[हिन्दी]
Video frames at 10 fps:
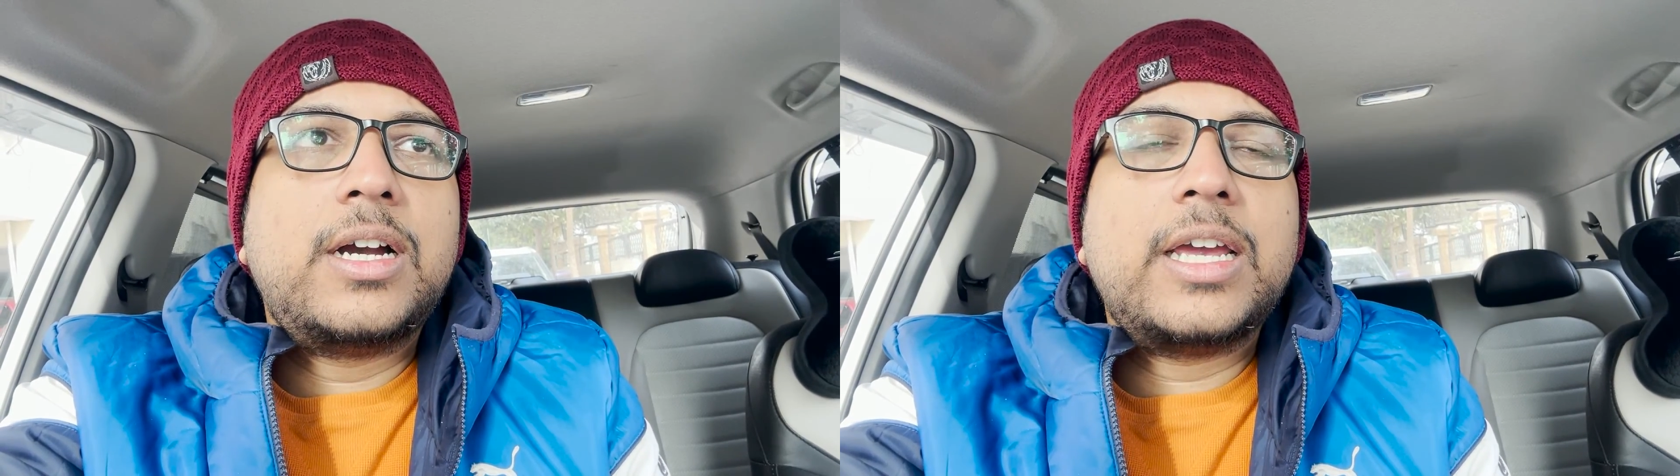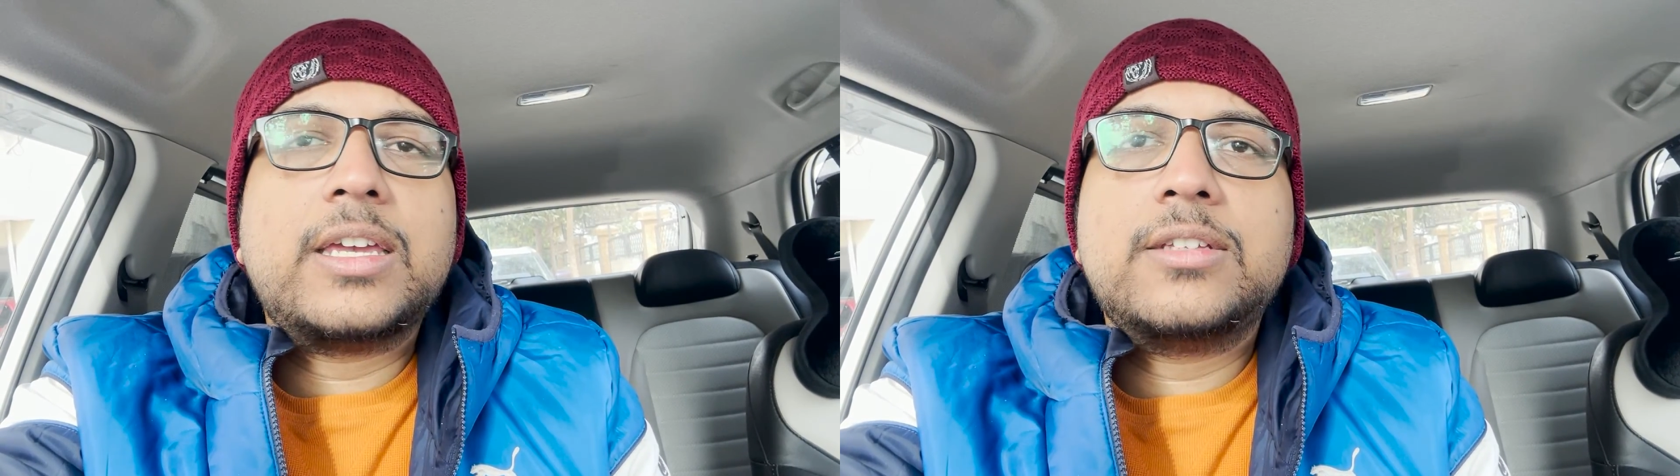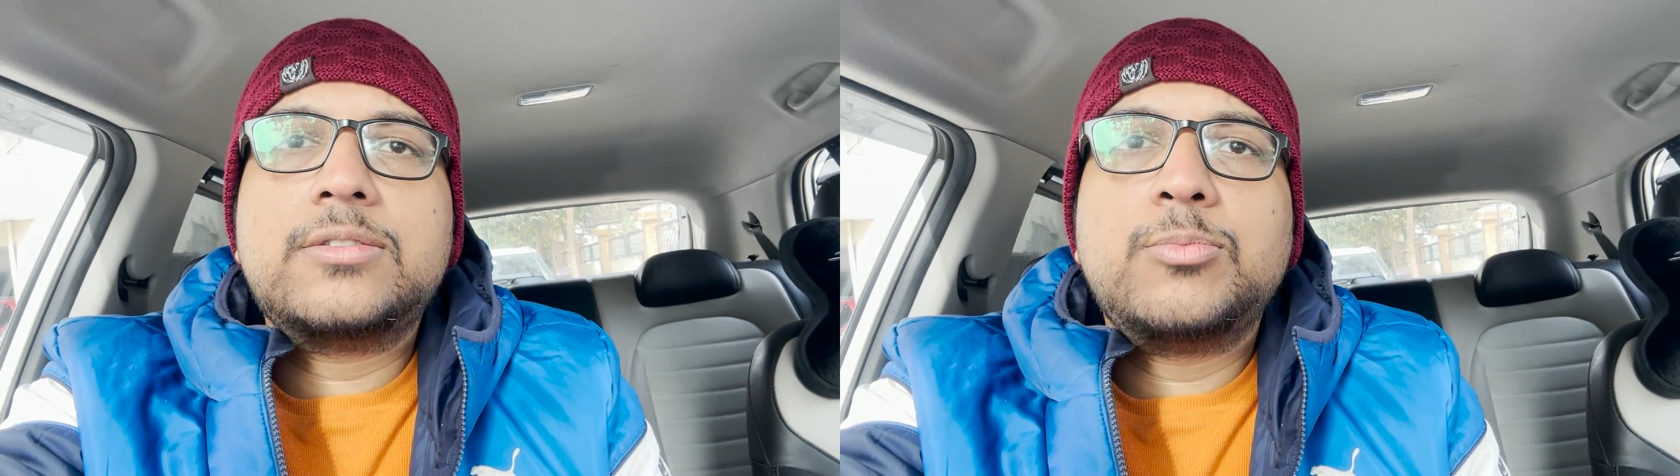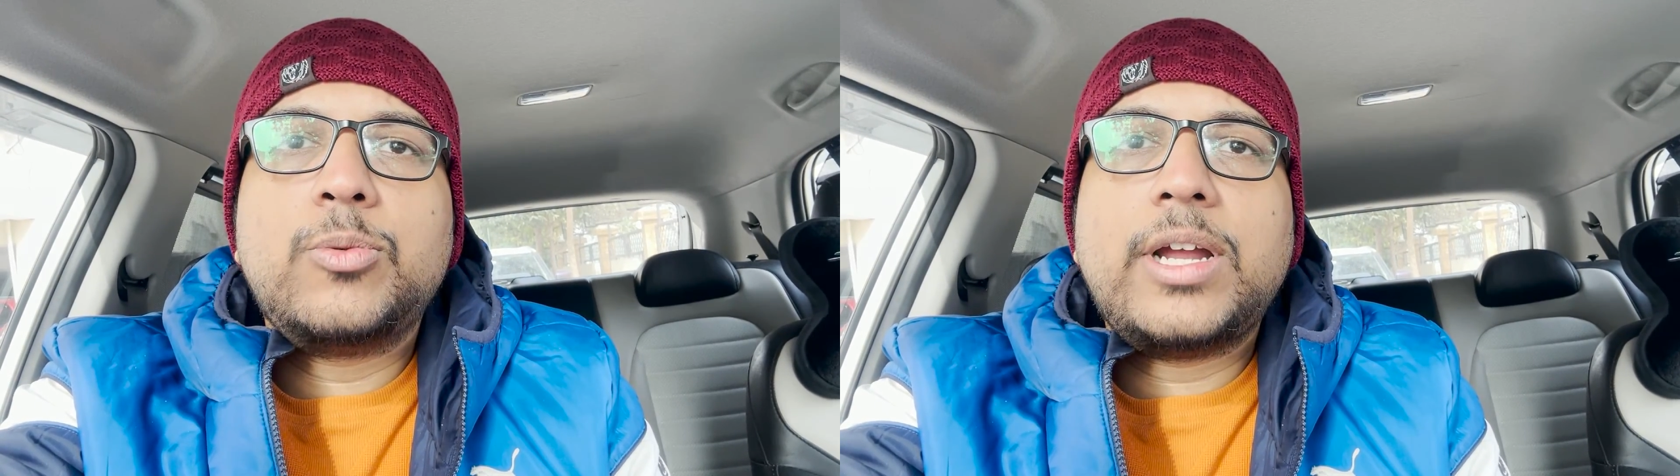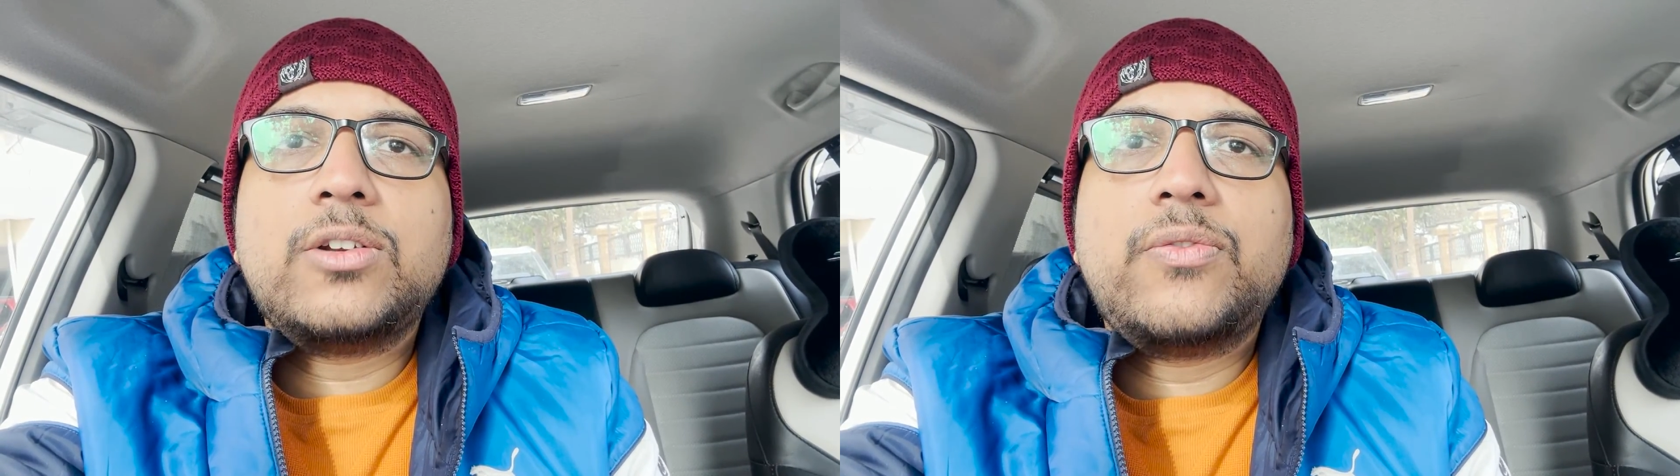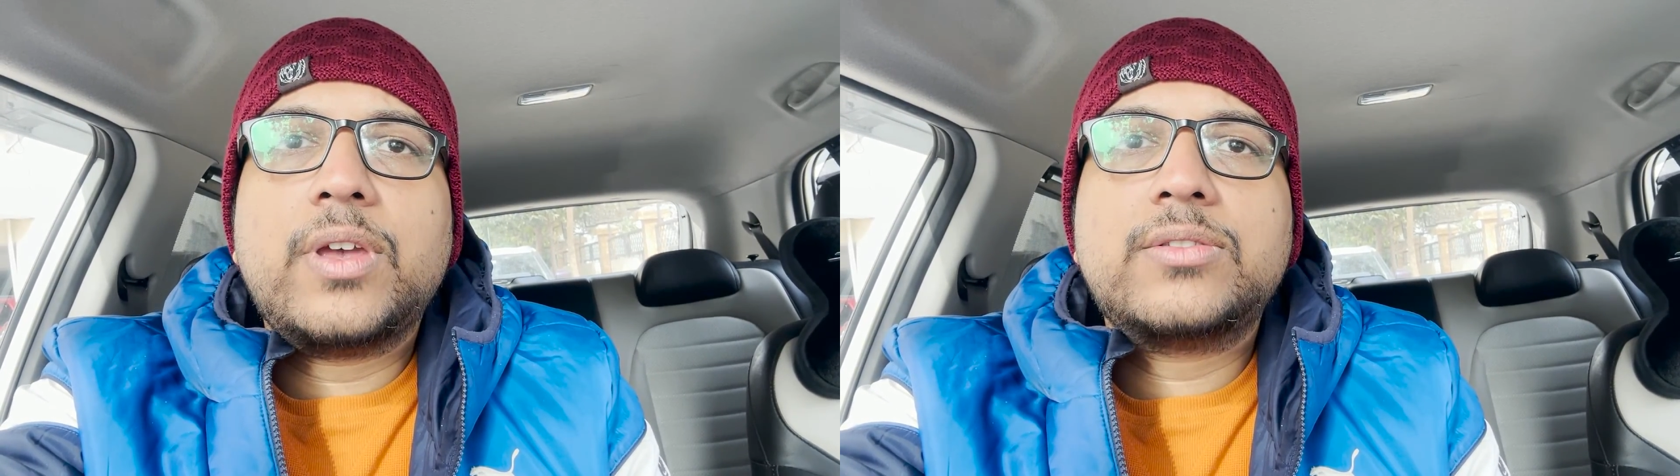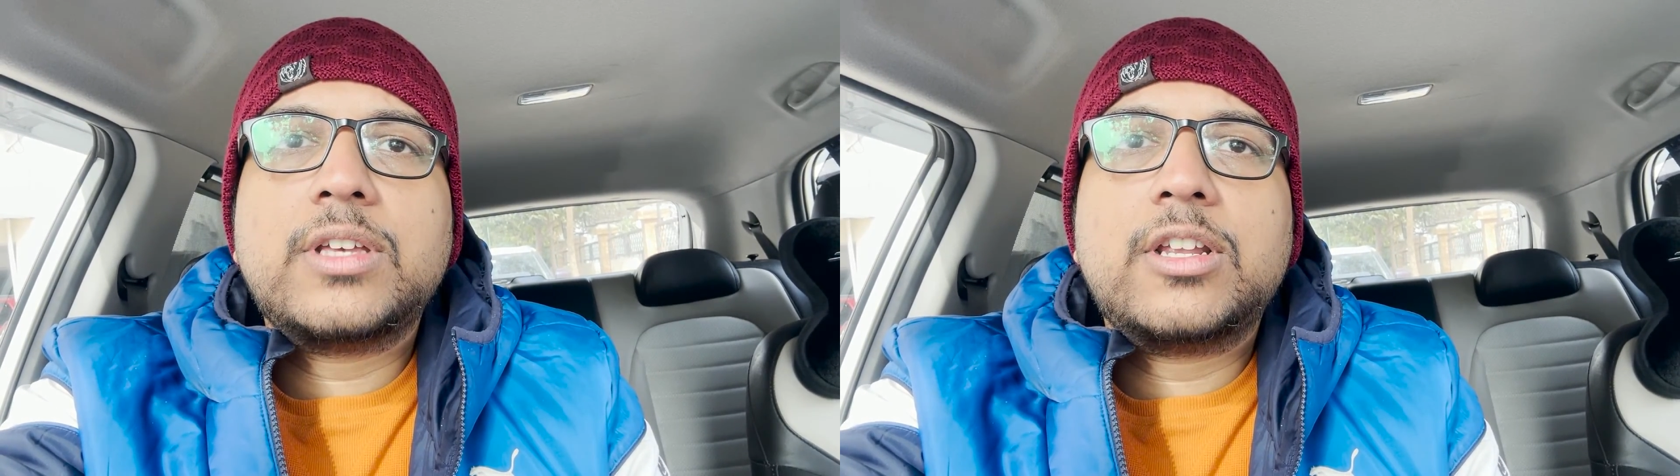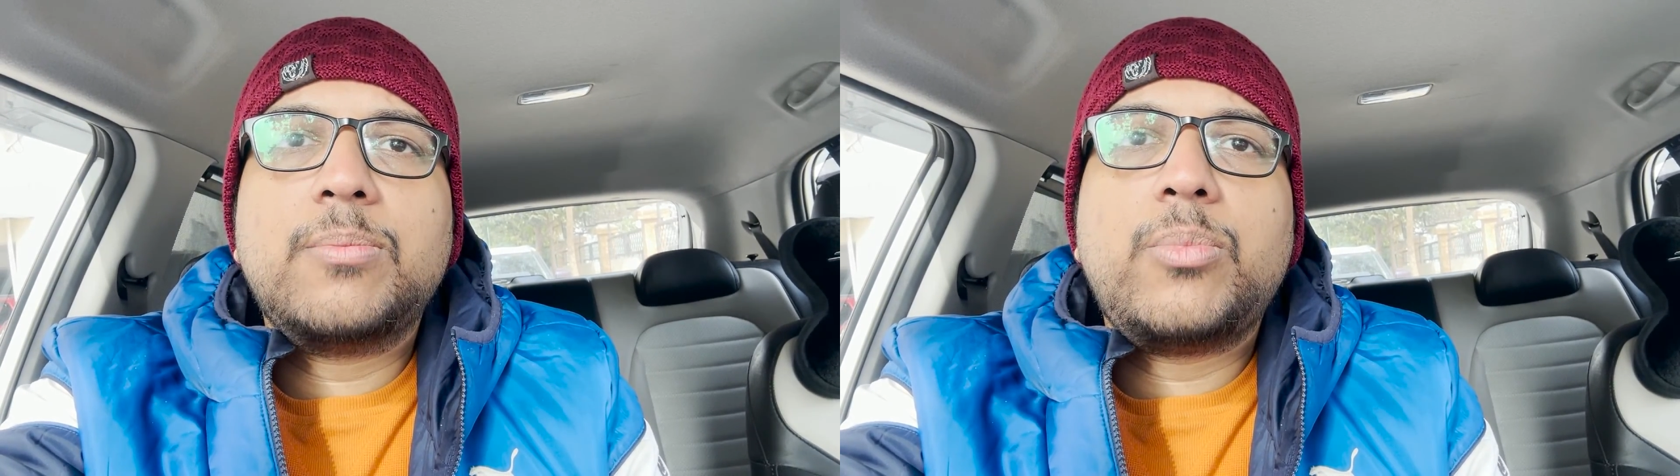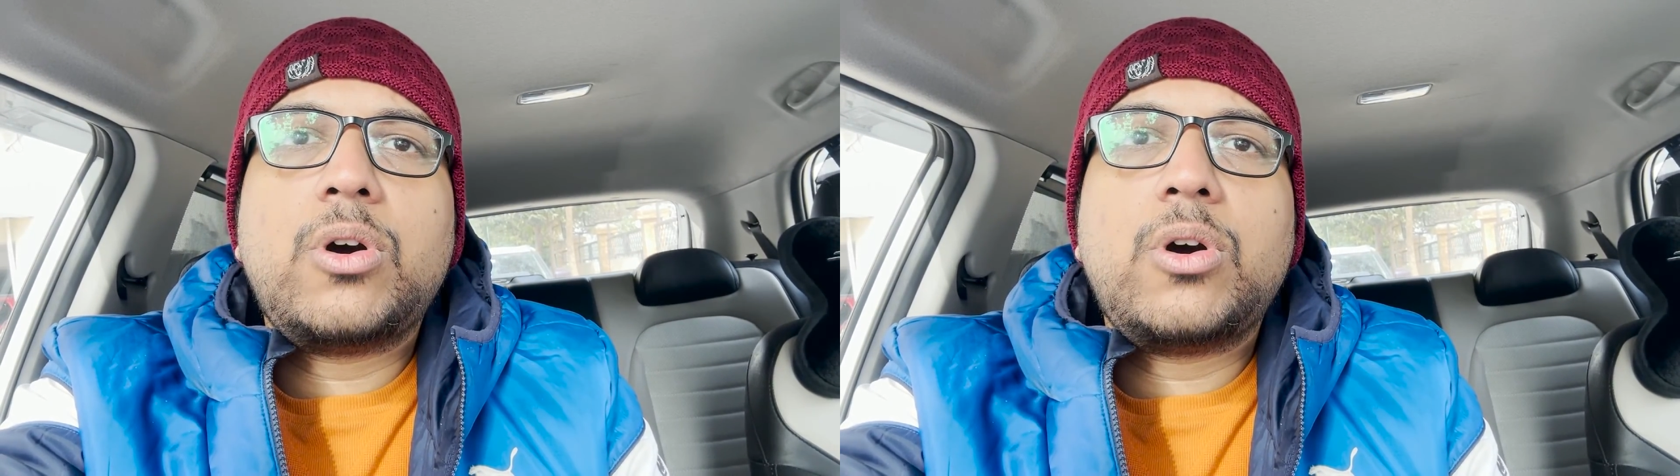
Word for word: आई गेस मोबाइल को फिक्स करके